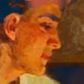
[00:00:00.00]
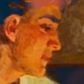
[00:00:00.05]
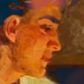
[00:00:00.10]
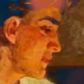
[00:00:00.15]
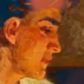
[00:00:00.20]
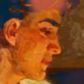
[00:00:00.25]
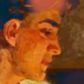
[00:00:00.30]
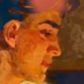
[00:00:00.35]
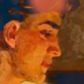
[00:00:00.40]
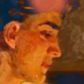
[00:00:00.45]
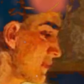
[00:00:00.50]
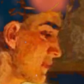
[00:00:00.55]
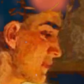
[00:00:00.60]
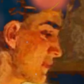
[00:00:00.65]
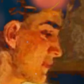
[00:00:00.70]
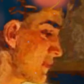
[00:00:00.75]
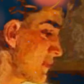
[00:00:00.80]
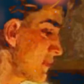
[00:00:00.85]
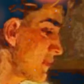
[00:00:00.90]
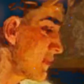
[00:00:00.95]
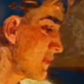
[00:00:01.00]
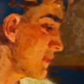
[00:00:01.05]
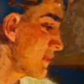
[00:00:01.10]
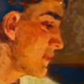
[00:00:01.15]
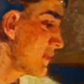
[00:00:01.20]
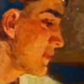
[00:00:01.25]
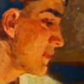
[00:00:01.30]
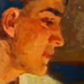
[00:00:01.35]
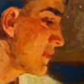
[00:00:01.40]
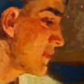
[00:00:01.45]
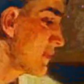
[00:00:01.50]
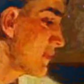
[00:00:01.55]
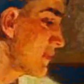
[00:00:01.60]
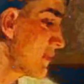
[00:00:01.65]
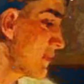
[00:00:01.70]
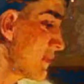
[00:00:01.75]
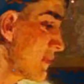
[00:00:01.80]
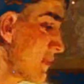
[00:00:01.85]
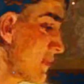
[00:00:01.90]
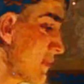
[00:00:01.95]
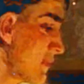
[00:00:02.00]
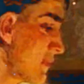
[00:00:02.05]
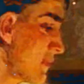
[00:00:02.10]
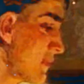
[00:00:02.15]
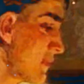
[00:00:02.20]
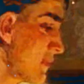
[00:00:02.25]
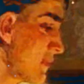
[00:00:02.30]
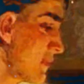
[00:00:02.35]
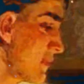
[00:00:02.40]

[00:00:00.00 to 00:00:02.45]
ngồi dưới sàn nhà. Hầu